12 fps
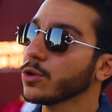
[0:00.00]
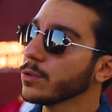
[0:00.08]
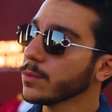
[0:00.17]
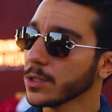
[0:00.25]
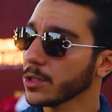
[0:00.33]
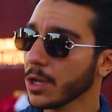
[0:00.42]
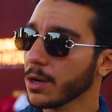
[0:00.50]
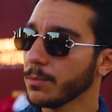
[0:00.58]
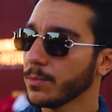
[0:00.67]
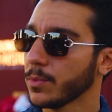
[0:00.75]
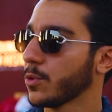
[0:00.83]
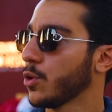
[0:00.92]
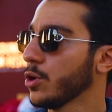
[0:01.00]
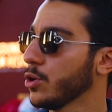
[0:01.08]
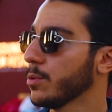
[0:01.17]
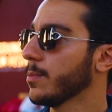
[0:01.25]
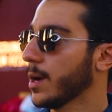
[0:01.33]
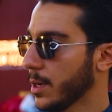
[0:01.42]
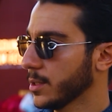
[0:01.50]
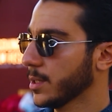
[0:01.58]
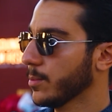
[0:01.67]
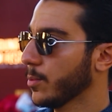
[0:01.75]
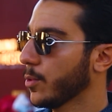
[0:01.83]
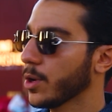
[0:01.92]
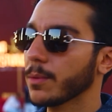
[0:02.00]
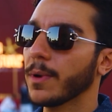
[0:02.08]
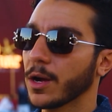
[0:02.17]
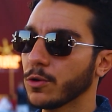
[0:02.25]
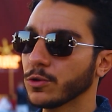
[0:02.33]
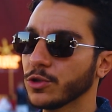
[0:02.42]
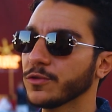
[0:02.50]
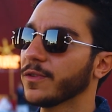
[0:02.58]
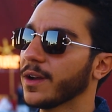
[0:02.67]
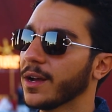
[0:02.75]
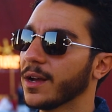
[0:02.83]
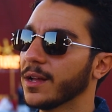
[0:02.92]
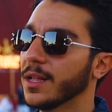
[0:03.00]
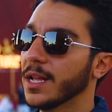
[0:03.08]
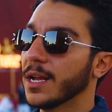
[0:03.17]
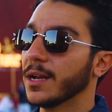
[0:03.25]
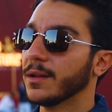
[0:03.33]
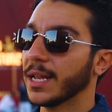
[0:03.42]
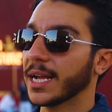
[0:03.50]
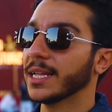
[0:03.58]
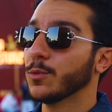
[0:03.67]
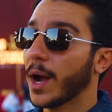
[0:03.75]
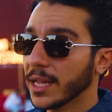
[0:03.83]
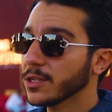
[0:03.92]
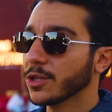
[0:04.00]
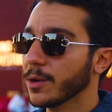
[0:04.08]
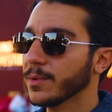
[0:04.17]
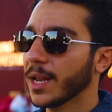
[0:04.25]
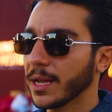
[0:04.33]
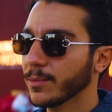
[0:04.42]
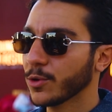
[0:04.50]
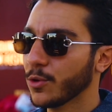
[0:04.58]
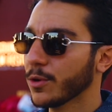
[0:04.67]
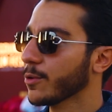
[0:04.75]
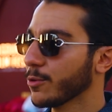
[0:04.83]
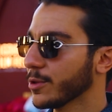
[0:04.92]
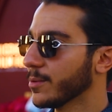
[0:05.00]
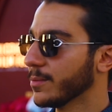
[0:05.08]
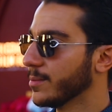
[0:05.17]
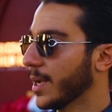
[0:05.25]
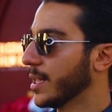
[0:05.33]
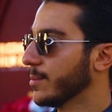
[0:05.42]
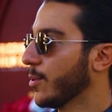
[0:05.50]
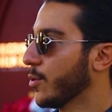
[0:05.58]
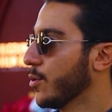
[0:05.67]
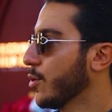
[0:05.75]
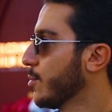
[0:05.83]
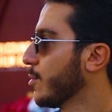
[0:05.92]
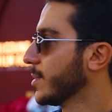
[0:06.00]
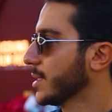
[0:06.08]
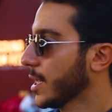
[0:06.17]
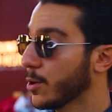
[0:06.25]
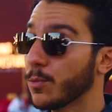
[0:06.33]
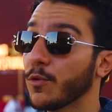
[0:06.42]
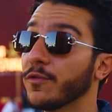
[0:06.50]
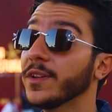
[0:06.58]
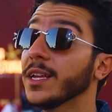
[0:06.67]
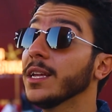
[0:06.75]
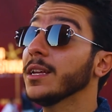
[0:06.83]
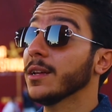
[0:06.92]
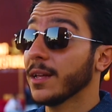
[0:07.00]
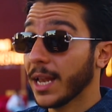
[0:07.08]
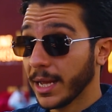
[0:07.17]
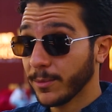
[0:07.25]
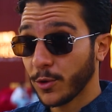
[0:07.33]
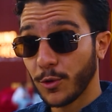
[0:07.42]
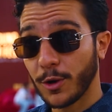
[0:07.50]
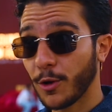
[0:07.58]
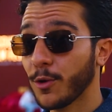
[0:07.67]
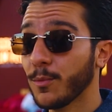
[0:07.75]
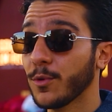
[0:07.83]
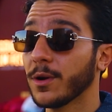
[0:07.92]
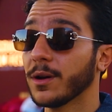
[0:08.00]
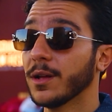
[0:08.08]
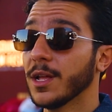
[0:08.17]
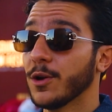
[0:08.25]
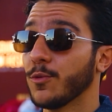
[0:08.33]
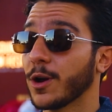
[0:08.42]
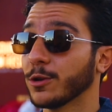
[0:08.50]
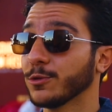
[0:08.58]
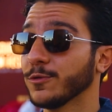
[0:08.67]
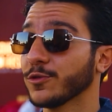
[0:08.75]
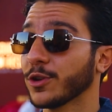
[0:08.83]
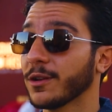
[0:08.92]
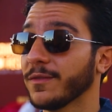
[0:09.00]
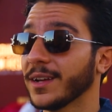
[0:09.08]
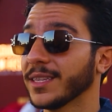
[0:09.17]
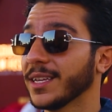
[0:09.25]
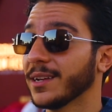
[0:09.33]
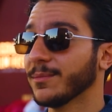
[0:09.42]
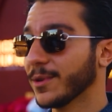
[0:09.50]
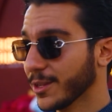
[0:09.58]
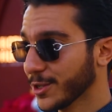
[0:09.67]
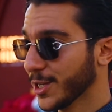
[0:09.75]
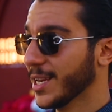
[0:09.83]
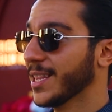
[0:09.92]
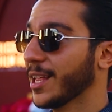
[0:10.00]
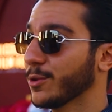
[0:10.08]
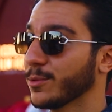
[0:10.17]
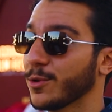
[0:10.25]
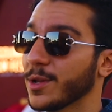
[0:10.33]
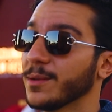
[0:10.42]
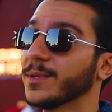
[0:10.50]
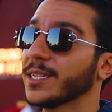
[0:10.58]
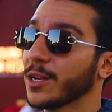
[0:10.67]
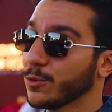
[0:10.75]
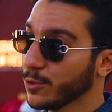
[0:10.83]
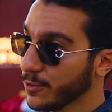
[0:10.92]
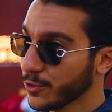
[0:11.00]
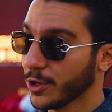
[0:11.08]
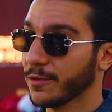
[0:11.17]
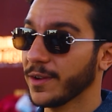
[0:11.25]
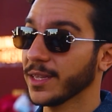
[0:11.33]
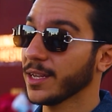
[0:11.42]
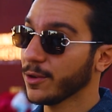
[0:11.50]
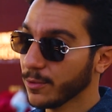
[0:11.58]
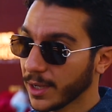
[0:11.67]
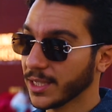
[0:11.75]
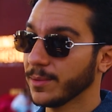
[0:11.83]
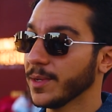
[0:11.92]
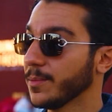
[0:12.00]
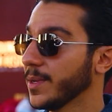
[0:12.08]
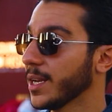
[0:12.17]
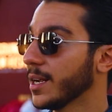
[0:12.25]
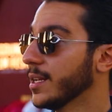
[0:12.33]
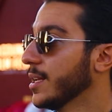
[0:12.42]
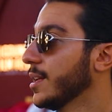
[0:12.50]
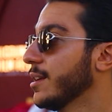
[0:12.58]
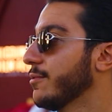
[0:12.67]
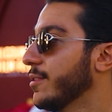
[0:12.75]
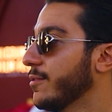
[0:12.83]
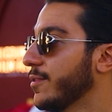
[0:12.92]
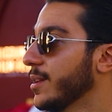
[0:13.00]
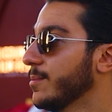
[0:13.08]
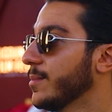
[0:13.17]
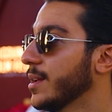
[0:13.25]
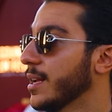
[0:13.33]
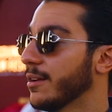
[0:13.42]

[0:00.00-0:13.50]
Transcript: احنا كنا بنتدرب كل يوم مع زي ما بقول لك مع كوتش ف لكن وعندي اصحابي لعيب الكوره وكنت يعني بقول لهم وبسالهم وفي لعيب الكوره جم وكانوا ضيوف شرف عندنا ما اقدرش اعلن عنهم دلوقتي بس كانوا ضيوف شرف عندنا واسامي كبيره في الفيلم